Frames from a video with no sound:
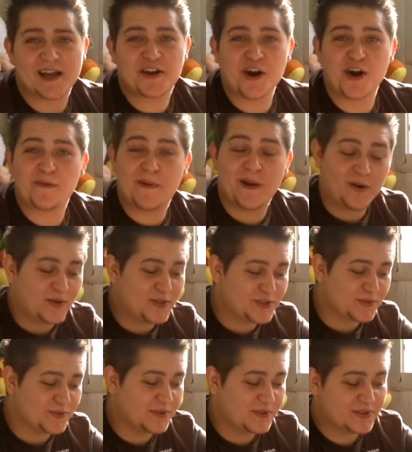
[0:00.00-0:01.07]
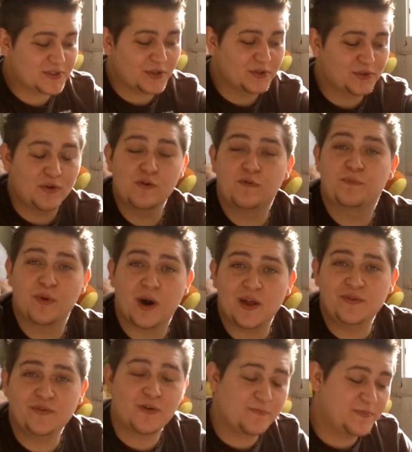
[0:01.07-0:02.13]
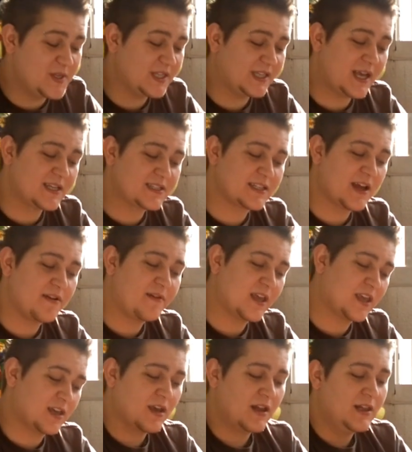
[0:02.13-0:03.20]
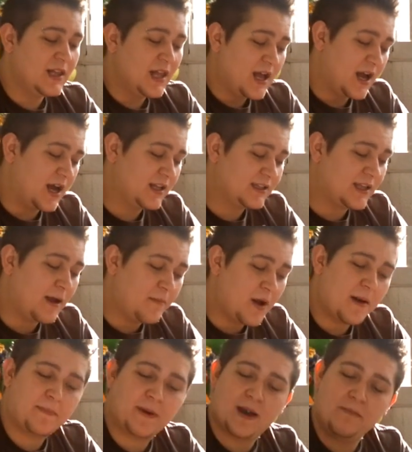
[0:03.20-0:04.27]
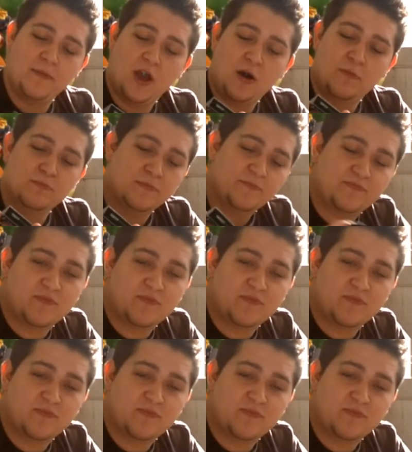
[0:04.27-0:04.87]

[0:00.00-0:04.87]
accords. Alors aujourd'hui, on se retrouve pour un nouveau petit test avec un tabac premium,